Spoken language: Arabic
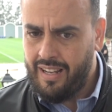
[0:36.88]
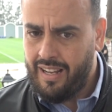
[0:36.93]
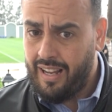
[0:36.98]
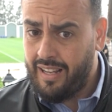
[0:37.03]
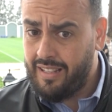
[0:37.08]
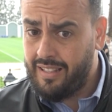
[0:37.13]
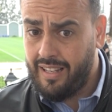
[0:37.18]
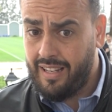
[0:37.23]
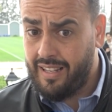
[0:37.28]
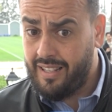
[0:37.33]

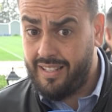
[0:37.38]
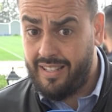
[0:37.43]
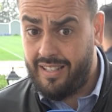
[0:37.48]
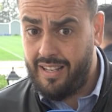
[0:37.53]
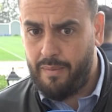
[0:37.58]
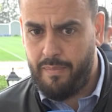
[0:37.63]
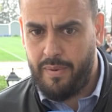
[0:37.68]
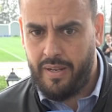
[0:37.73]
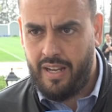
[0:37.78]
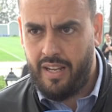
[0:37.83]
هذه
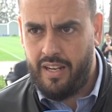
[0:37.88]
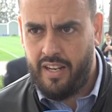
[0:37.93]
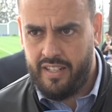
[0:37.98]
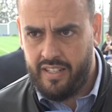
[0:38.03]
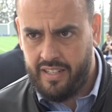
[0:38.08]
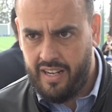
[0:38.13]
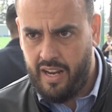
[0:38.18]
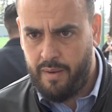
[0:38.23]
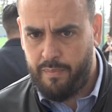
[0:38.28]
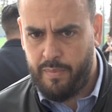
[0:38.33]
السابقه
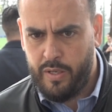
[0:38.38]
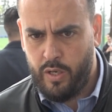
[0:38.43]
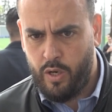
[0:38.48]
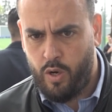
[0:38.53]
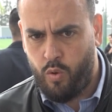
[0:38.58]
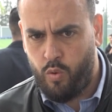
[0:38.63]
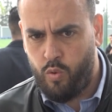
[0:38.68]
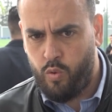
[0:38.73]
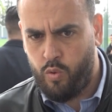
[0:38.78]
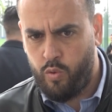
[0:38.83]
يعني لاعبين
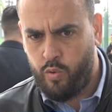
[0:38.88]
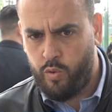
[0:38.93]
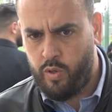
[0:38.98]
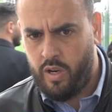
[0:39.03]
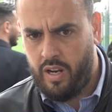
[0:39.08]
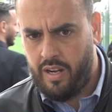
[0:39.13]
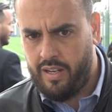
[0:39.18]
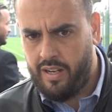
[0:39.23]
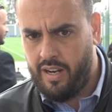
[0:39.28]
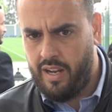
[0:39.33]

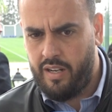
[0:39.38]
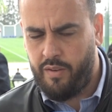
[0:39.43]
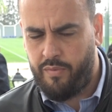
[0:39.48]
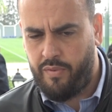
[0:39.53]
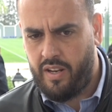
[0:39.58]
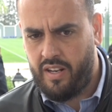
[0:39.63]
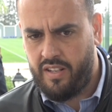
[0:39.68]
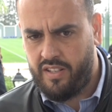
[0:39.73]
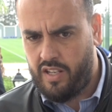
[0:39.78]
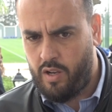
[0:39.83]
يقولون لا
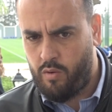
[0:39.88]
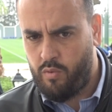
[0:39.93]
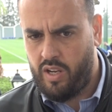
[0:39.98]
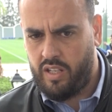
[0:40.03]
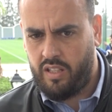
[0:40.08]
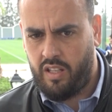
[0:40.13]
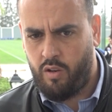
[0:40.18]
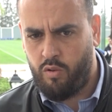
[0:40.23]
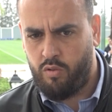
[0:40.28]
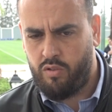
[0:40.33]
لفرنسا
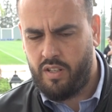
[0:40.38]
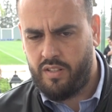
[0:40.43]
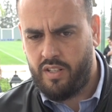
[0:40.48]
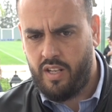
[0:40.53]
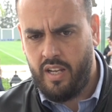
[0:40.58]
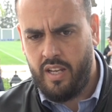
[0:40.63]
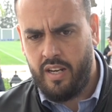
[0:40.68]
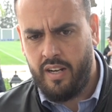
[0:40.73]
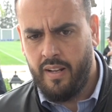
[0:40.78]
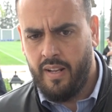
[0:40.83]
ويختاروا
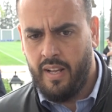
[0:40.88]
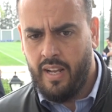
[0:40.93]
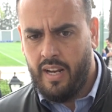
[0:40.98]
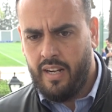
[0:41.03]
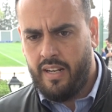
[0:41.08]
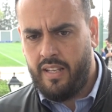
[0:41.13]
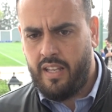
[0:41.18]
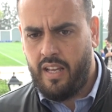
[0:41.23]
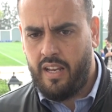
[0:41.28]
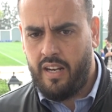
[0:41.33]
الجزائر
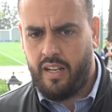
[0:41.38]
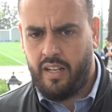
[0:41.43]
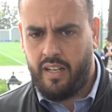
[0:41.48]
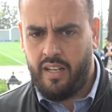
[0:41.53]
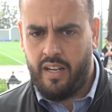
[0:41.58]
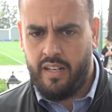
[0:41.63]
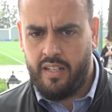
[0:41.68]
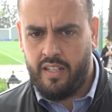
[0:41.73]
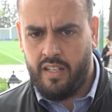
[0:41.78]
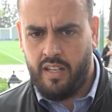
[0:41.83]

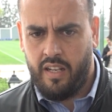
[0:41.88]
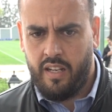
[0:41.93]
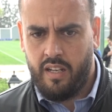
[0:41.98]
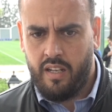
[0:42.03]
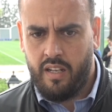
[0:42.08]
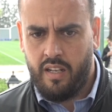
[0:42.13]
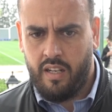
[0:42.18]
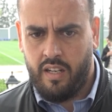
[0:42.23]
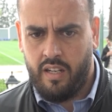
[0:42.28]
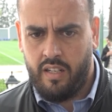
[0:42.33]
لذلك يعني
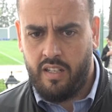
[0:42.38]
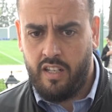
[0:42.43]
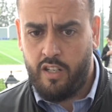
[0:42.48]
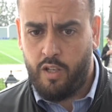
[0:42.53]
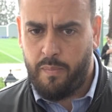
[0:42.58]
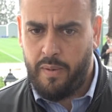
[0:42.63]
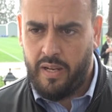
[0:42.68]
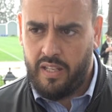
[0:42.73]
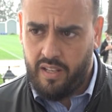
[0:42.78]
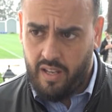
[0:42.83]
آه،
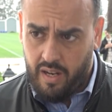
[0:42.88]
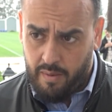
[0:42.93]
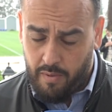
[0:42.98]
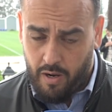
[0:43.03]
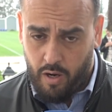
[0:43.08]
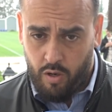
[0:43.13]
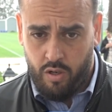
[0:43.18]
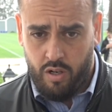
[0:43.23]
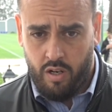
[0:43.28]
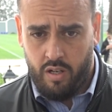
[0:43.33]
يجب
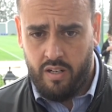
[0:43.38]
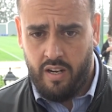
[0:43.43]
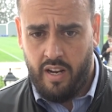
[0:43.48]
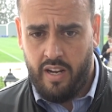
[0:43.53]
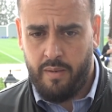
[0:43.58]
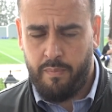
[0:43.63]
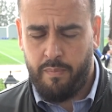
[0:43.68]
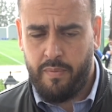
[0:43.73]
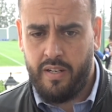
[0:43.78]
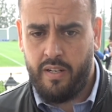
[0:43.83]
احترام هؤلاء
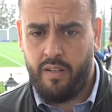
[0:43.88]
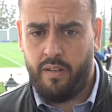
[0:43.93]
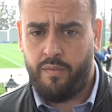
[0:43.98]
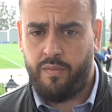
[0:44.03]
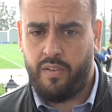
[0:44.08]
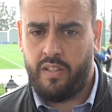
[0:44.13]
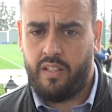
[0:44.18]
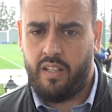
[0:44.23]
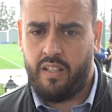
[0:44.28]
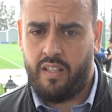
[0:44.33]
اللاعبين
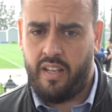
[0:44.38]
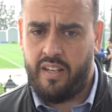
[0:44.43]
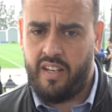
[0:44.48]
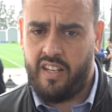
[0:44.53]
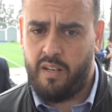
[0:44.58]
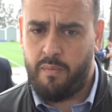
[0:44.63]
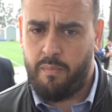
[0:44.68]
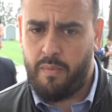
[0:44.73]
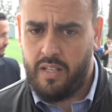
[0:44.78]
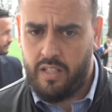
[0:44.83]
في انتظار
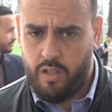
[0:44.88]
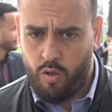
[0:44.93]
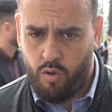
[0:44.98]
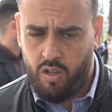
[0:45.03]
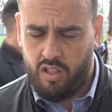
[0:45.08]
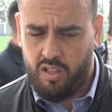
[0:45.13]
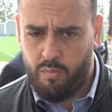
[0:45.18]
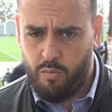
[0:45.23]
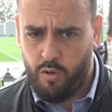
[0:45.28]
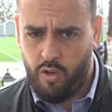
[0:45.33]
يعني ما
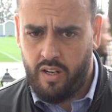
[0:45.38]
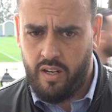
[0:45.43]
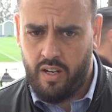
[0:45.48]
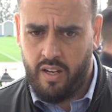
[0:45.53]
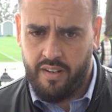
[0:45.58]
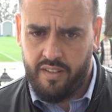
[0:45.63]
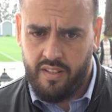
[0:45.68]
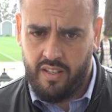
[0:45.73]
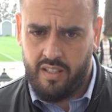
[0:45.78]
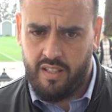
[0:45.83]
سيقدم لها
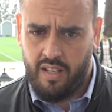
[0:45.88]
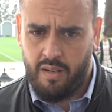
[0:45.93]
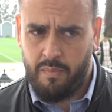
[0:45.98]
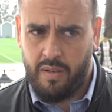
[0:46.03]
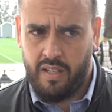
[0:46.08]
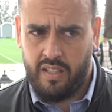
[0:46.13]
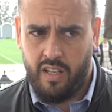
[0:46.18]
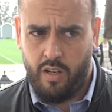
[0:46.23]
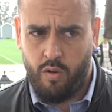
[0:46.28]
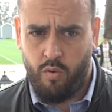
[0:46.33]
الارضيه
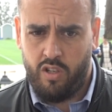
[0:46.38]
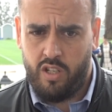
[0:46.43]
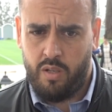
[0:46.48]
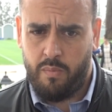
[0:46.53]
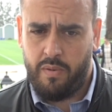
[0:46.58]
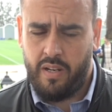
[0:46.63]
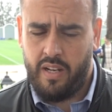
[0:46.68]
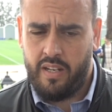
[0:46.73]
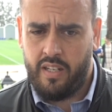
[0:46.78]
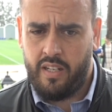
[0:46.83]
الميدان
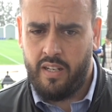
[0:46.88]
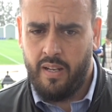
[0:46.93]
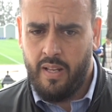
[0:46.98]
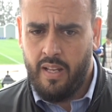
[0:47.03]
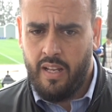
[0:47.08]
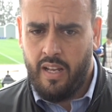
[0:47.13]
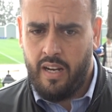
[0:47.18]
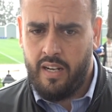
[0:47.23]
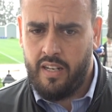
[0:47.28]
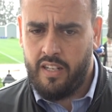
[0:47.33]
ويجب يعني
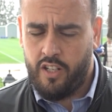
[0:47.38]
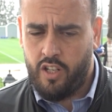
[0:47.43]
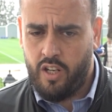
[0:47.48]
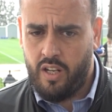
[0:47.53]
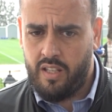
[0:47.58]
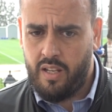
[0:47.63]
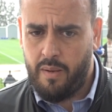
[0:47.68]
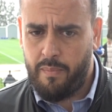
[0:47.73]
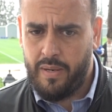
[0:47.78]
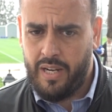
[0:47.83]

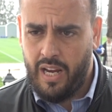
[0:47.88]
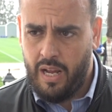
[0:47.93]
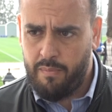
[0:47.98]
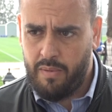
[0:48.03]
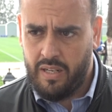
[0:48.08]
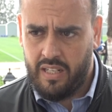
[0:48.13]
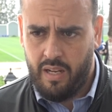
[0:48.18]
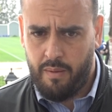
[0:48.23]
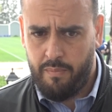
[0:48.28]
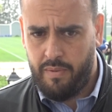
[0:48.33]
الاشاده
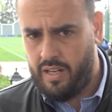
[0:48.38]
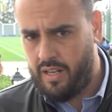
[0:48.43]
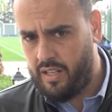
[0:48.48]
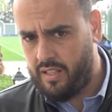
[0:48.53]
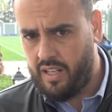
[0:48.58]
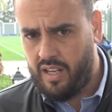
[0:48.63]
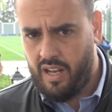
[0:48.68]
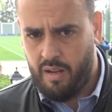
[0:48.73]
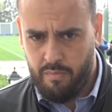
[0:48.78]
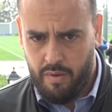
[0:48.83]
بالعمل الكبير
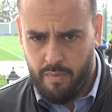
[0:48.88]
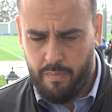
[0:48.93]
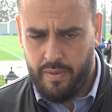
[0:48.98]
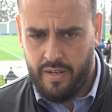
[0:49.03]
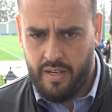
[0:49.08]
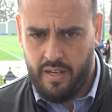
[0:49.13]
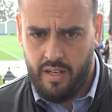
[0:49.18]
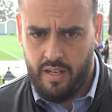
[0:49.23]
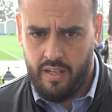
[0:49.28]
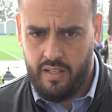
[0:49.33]
الذي قام
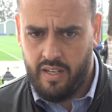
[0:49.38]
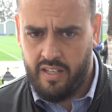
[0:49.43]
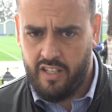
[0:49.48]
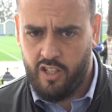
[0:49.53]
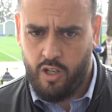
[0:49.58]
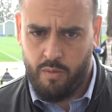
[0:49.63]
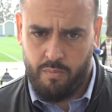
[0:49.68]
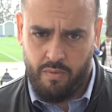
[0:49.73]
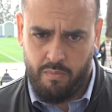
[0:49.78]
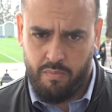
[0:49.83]
به
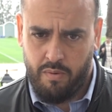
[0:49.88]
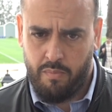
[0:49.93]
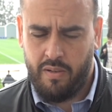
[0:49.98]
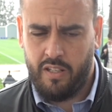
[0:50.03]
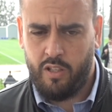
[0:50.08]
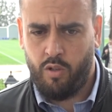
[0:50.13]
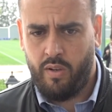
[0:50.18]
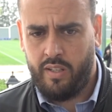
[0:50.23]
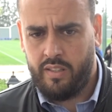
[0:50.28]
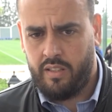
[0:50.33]
يعني جمال
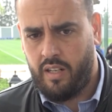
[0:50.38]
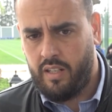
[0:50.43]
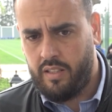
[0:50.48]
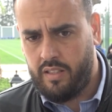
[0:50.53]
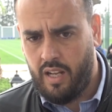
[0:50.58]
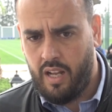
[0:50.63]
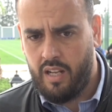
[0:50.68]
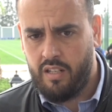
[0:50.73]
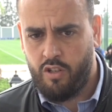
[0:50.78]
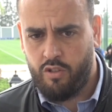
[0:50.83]
بالماضي وايضا
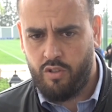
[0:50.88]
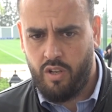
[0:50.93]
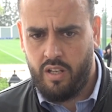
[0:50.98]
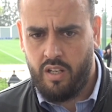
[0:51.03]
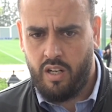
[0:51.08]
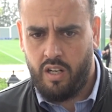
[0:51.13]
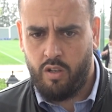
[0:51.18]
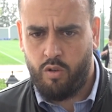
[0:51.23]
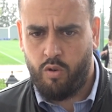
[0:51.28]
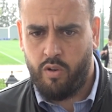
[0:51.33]
الاتحاد
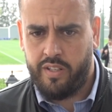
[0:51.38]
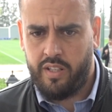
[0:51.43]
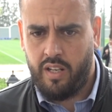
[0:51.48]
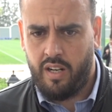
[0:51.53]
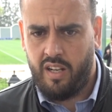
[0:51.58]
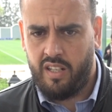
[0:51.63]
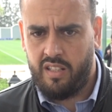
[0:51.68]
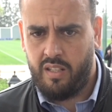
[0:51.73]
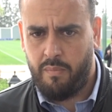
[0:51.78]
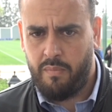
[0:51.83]
الجزائري لكره
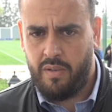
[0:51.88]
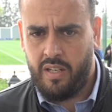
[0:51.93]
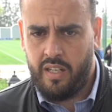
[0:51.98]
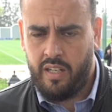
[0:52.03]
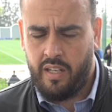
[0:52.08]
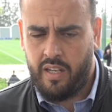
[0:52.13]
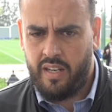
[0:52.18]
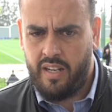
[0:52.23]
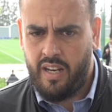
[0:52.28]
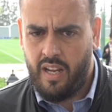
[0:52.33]
القدم
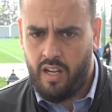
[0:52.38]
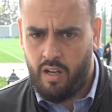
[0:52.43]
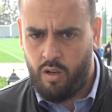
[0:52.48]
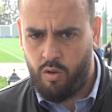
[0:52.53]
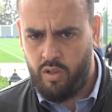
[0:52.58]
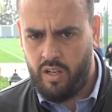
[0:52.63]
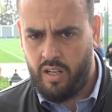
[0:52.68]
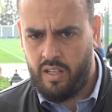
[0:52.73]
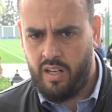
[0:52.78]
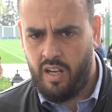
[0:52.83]
لاقناع
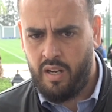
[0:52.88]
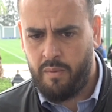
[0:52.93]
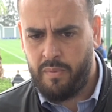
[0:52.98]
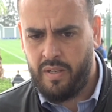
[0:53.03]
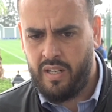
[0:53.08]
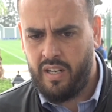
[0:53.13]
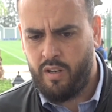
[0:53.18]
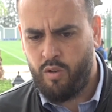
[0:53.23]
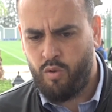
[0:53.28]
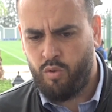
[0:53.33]
هؤلاء
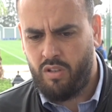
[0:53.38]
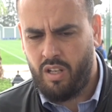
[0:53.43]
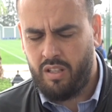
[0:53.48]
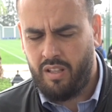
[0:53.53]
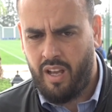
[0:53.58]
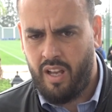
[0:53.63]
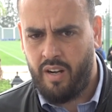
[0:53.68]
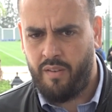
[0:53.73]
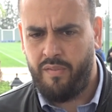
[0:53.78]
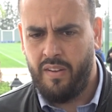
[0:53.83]
اللاعبين لانه انت
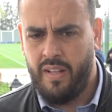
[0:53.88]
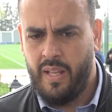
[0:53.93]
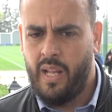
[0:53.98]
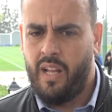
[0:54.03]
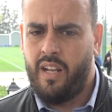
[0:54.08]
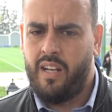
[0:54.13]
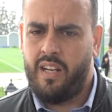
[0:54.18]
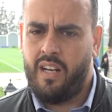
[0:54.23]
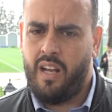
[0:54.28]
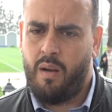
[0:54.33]

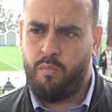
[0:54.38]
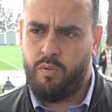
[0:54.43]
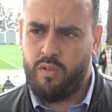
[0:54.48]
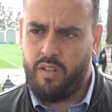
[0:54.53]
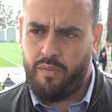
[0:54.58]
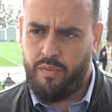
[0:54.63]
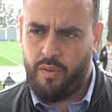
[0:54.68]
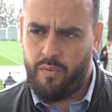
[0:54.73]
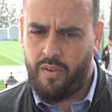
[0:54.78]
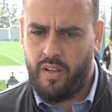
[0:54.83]
تعرف
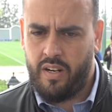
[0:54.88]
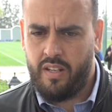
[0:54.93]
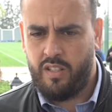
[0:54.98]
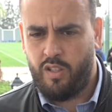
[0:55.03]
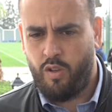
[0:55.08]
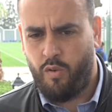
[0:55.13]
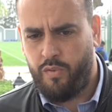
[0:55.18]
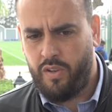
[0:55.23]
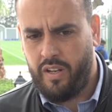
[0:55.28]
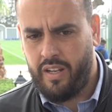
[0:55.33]
يلعبون في
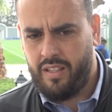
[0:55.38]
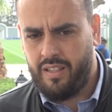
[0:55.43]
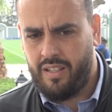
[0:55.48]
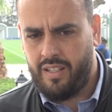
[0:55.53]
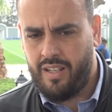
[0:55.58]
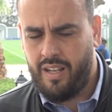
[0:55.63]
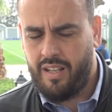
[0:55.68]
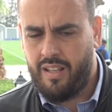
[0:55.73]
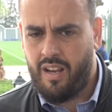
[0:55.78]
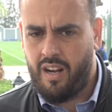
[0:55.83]
فرنسا وفي
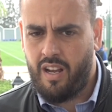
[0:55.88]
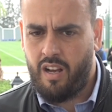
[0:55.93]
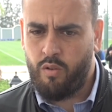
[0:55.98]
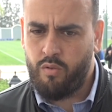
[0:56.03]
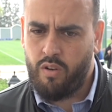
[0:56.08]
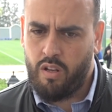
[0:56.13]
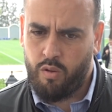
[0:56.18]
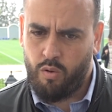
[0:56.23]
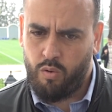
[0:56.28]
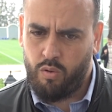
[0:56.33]
انديه
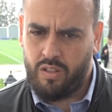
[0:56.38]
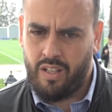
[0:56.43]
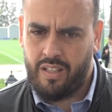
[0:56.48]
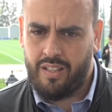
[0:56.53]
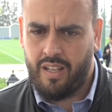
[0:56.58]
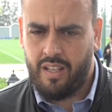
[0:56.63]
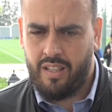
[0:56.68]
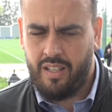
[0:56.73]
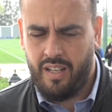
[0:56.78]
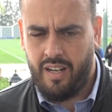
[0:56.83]
تلقون
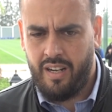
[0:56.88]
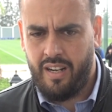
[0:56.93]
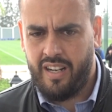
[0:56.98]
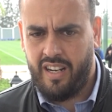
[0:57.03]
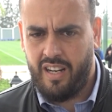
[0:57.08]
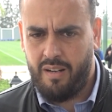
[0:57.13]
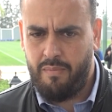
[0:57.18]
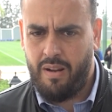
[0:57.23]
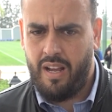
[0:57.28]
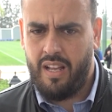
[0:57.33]
ضغوطات كثيره
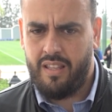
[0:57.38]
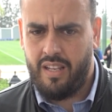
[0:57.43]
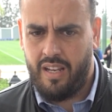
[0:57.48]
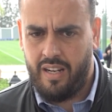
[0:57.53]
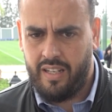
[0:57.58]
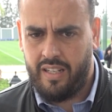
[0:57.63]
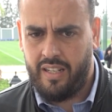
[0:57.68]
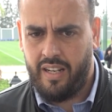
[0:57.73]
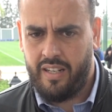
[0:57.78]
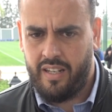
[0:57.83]
لكن مع
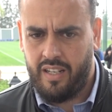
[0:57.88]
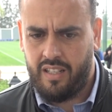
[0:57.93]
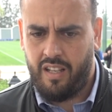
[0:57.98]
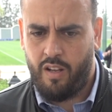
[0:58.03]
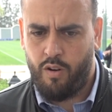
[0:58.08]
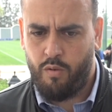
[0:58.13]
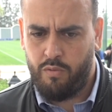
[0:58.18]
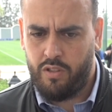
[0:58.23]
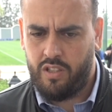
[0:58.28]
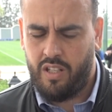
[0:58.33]
ذلك يعني
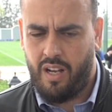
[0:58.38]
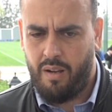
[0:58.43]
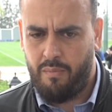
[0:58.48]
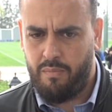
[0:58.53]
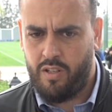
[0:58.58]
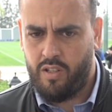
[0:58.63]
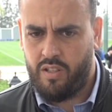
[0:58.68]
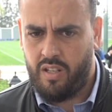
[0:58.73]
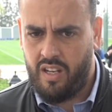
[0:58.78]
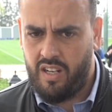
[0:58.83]
اختاروا
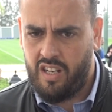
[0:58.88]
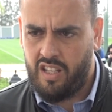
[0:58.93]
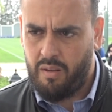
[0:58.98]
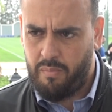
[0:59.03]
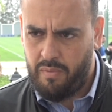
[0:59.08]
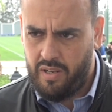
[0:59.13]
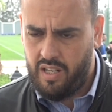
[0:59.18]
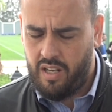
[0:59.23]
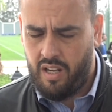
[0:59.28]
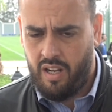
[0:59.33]
منتخب الجزائر
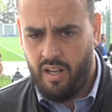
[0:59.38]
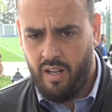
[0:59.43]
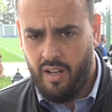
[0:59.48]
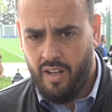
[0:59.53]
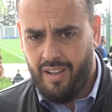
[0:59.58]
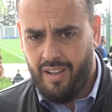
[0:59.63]
نتمنى